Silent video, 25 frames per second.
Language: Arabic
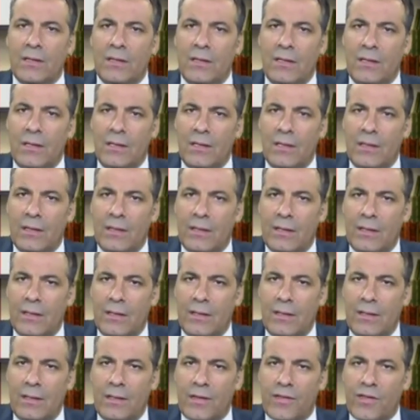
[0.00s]

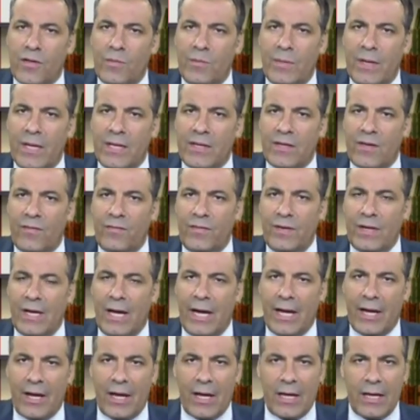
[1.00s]
آه، ثم إذا فيه
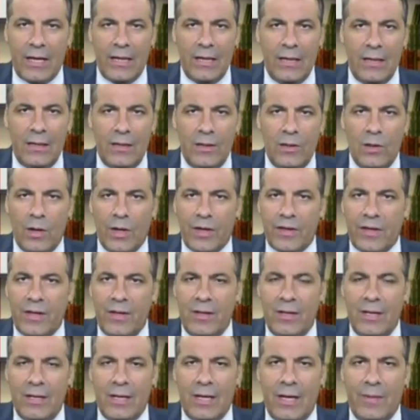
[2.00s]
عراقيل يعرض
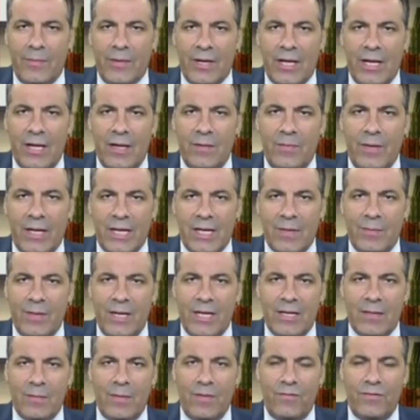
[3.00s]
الأمر على المحكمة
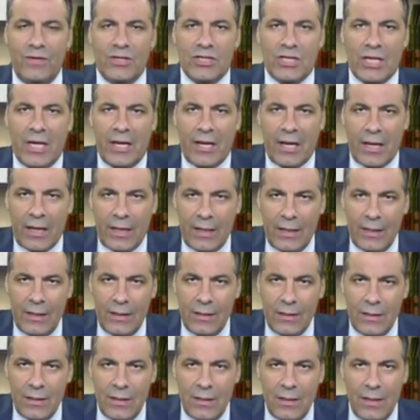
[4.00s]
إذا ما فيش عراقيل
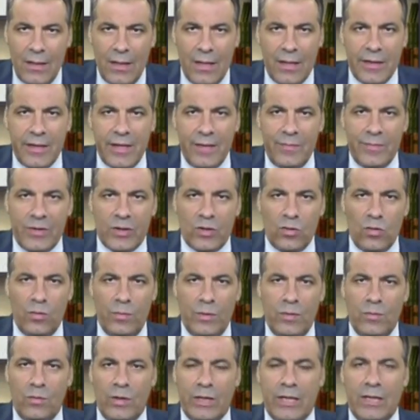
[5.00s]
نظل مطلوب
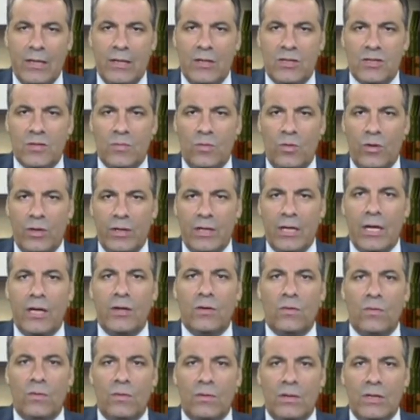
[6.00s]
من وكيل الجمهورية
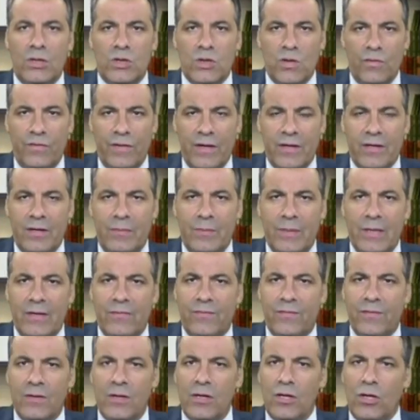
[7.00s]
أنه يشوف هذا
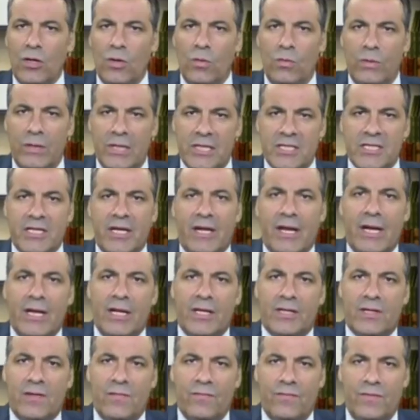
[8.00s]
الملف ويسهر على
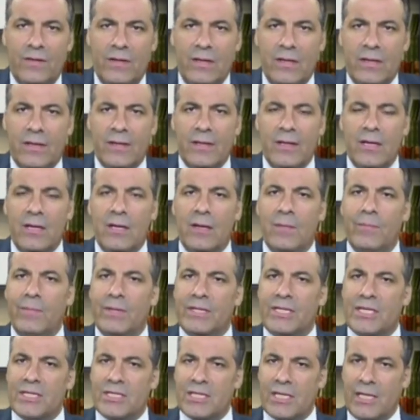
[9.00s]
التنفيذ
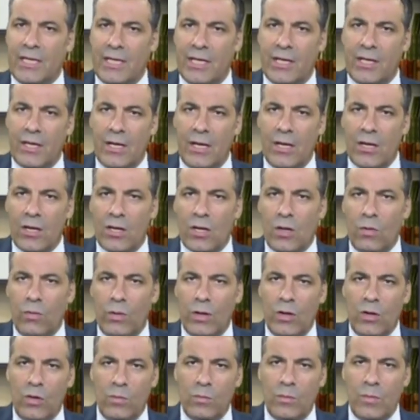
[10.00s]
بتسخير
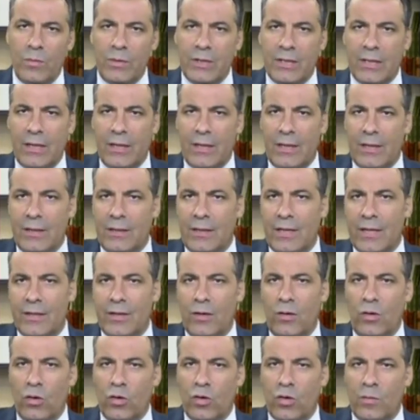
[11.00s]
القوى العمومية يعني هذا
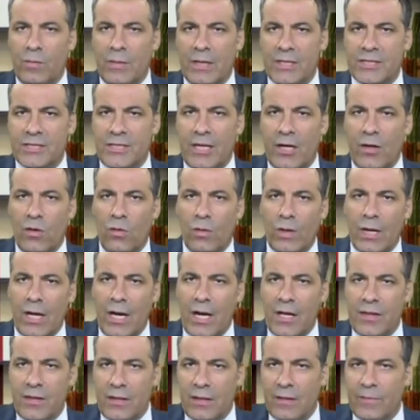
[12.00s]
الحكم أصدره
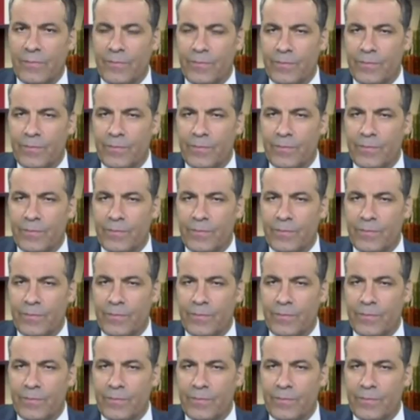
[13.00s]
قاضي